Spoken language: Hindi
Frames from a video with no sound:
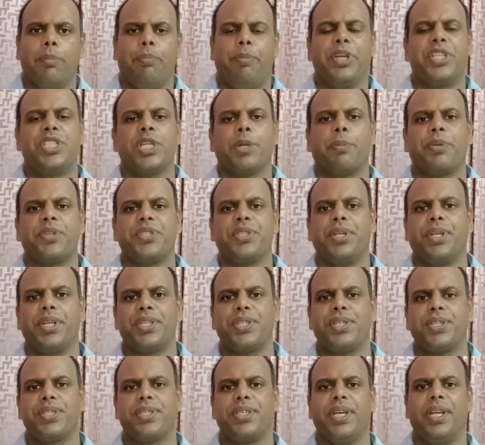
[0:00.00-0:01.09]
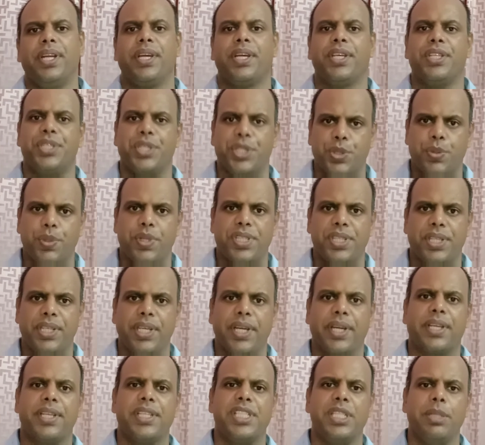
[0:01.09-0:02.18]
पिक्चर प्रेजेंटेशंस देने की सिचुएशन
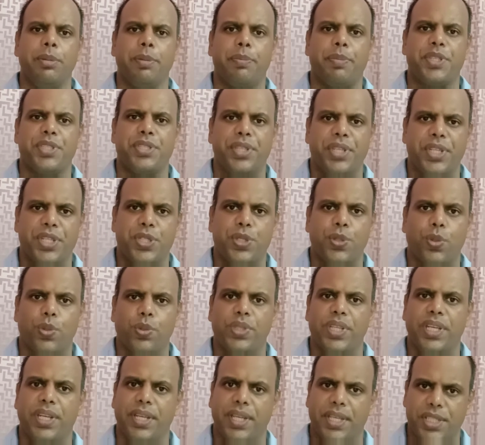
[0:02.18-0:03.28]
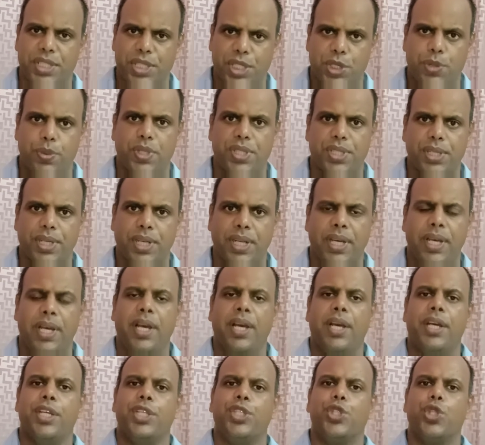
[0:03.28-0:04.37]
या किसी भी प्रेजेंटेशन को देने की सिचुएशन
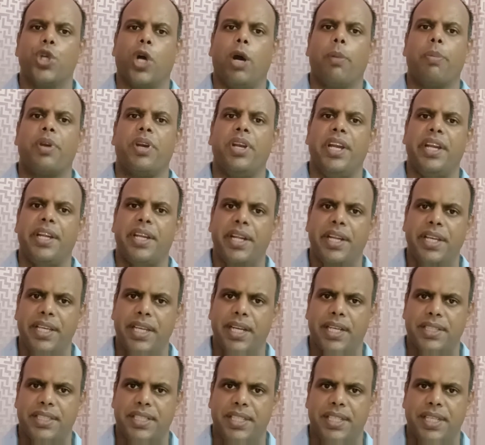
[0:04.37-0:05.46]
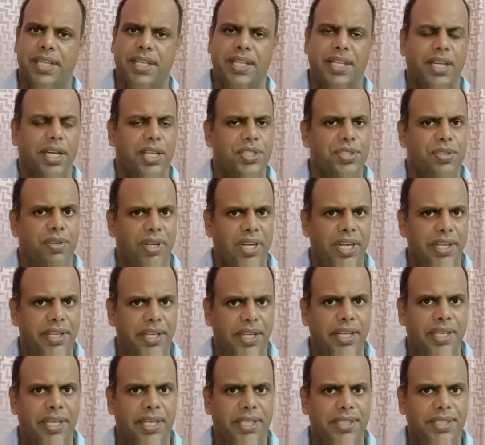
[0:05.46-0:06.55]
जॉब रिलेटेड ही आती है टास्क
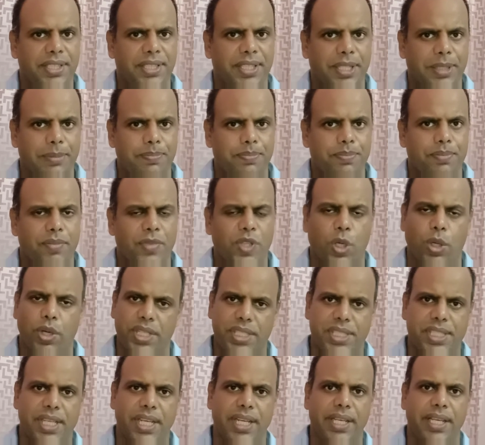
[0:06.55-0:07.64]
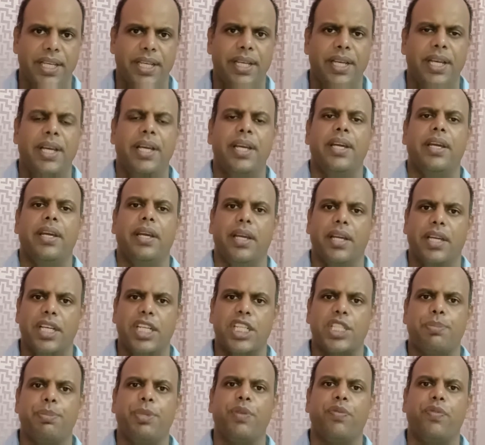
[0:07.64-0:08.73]
रिलेटेड ही आती है और इसके लिए
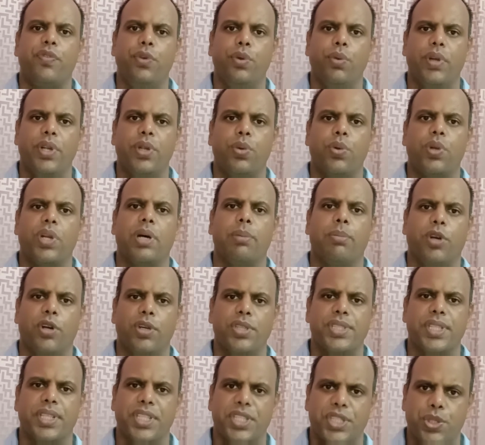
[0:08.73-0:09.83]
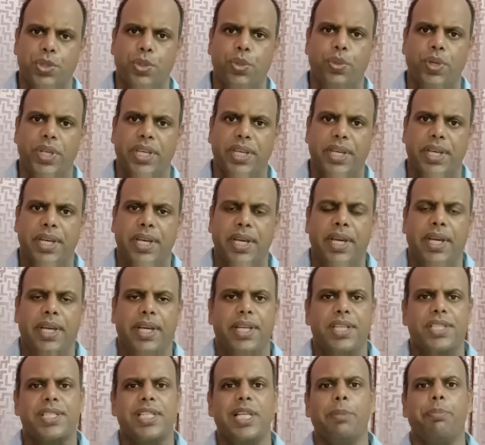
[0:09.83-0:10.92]
इंग्लिश में फ्लुएंट होना बहुत ज़्यादा ज़रूरी है
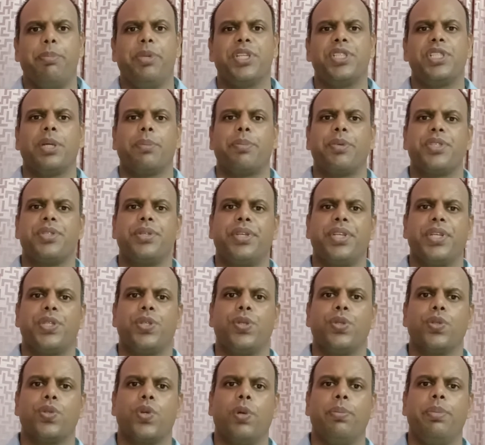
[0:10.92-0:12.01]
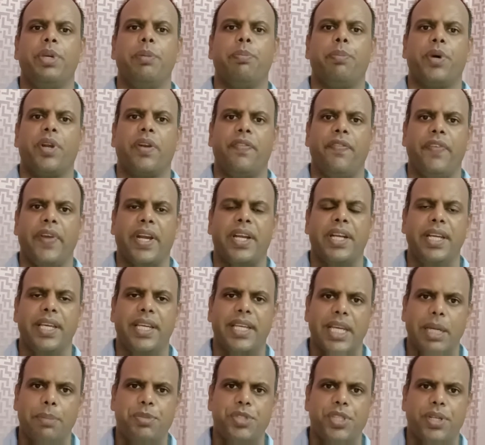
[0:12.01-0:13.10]
इसलिए पिक्चर प्रेजेंटेशन को भी परफेक्टली
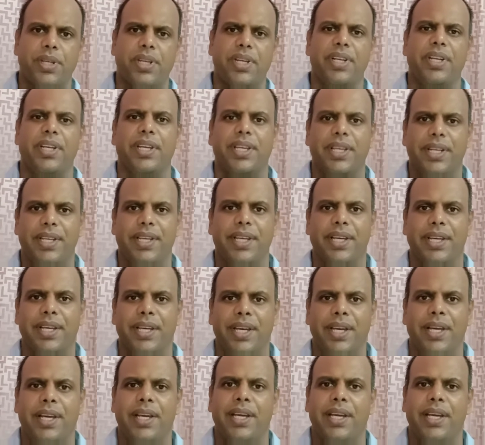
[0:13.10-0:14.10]
कैप्चर करने के लिए